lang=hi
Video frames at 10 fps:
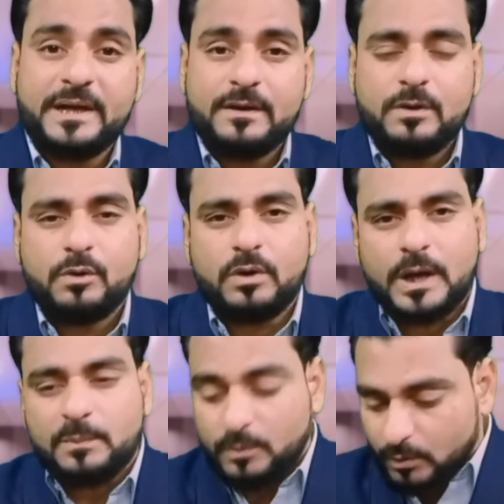में हैं
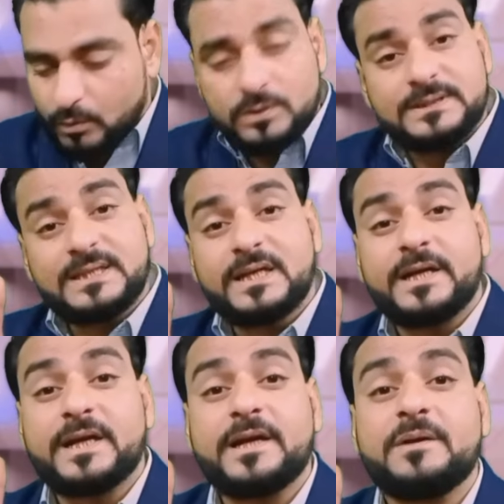और आपको कौन सी
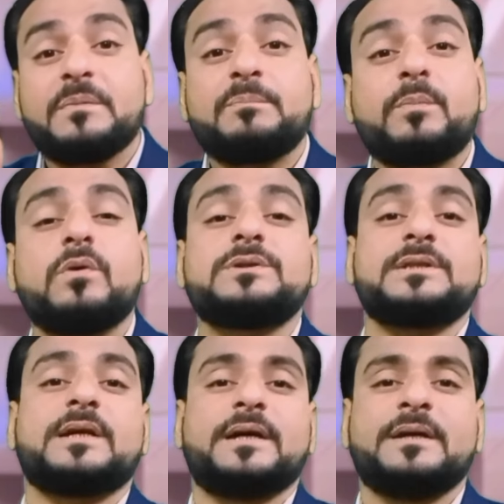कैटेगरी में
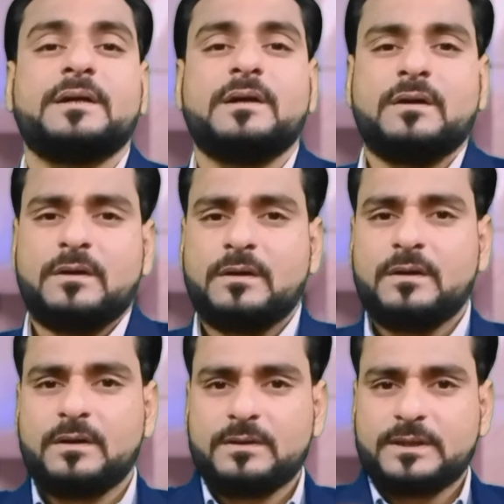पहुंचना है
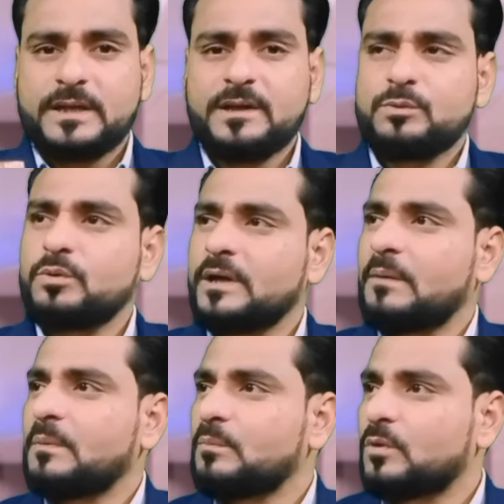देखिए
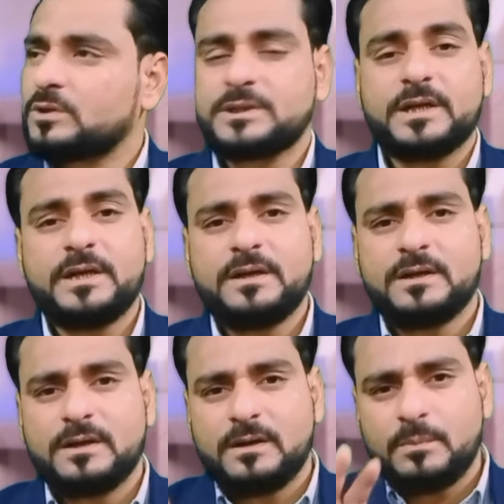दुनिया में मोस्टली
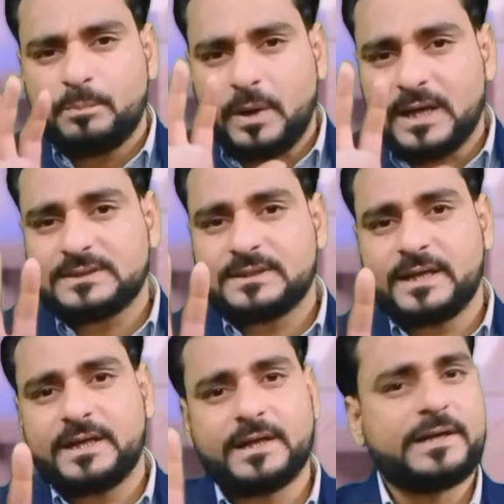पांच
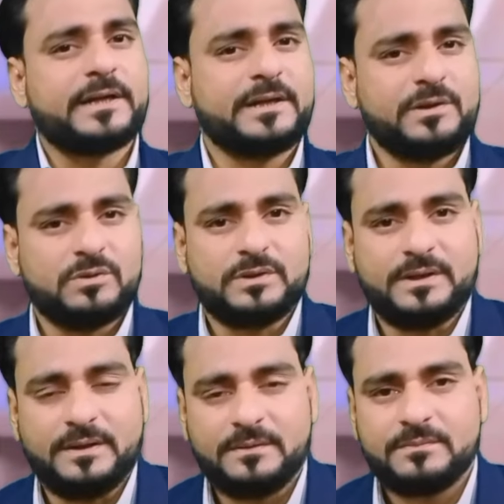तरह की कैटेगरी
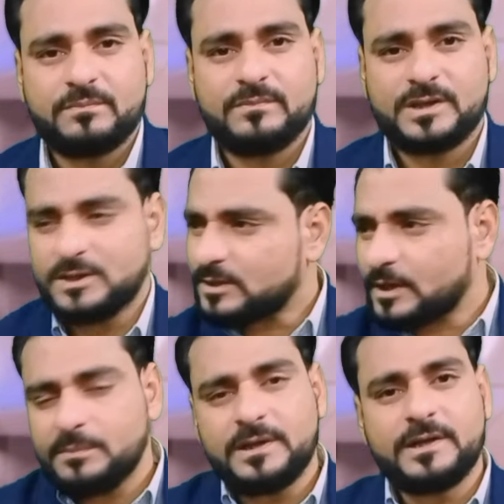होती है
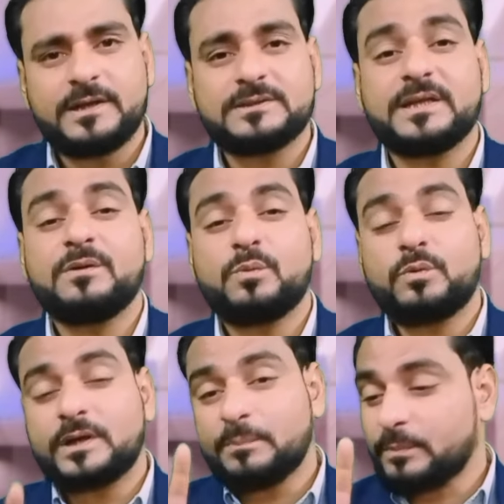जितने भी लीडर्स हैं
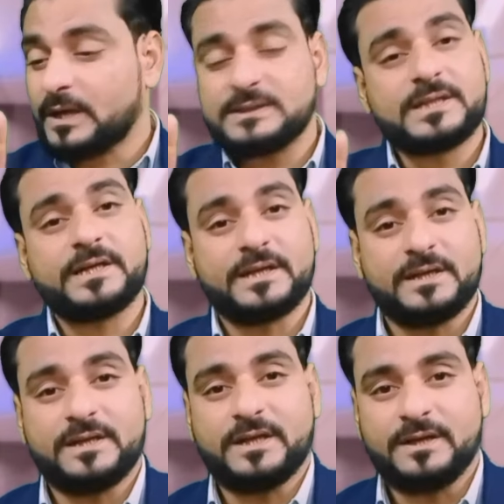उनकी पांच
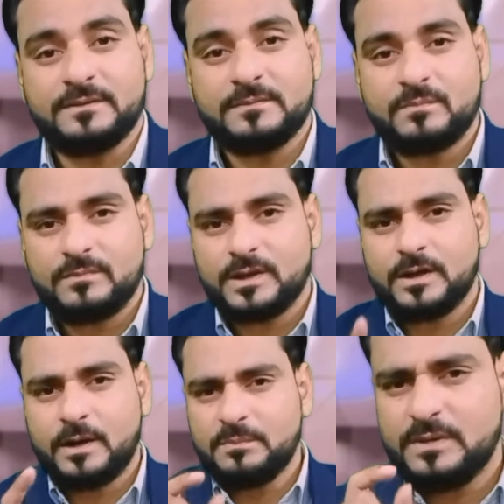कैटेगरी है
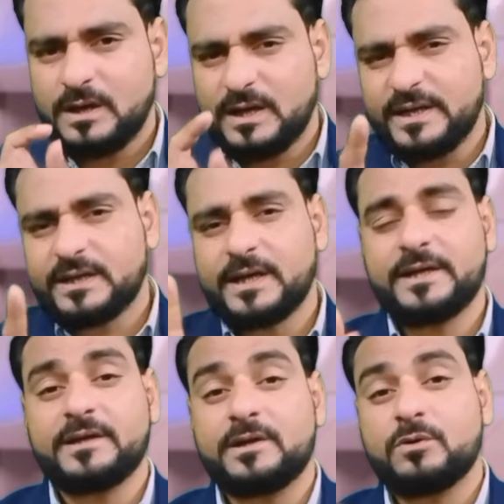हम हर एक
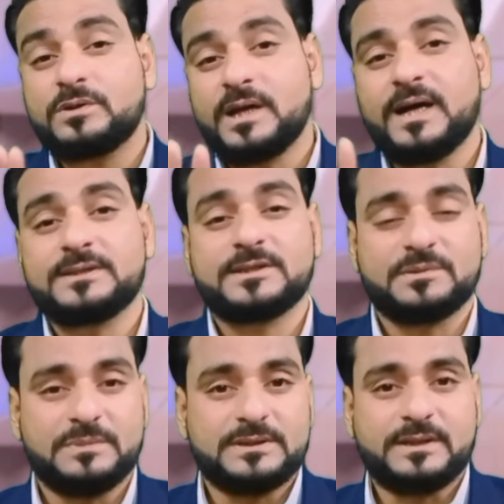कैटेगरी को ध्यान से
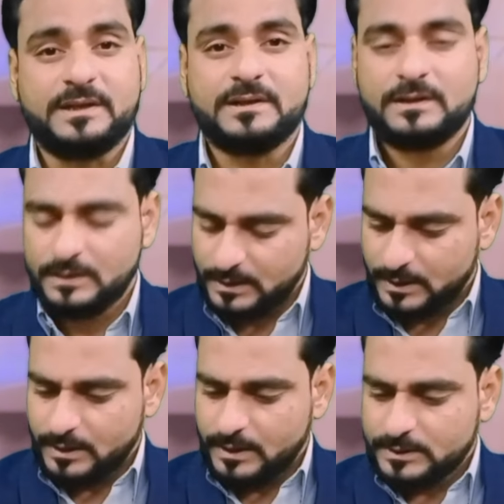समझते हैं
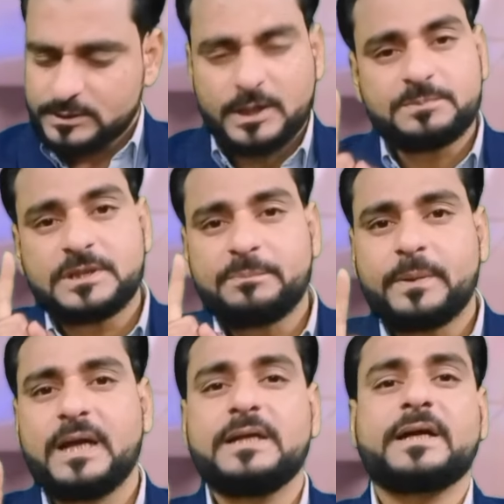सबसे
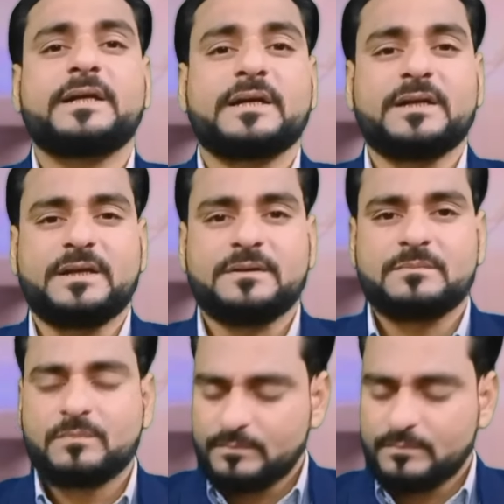पहली कैटेगरी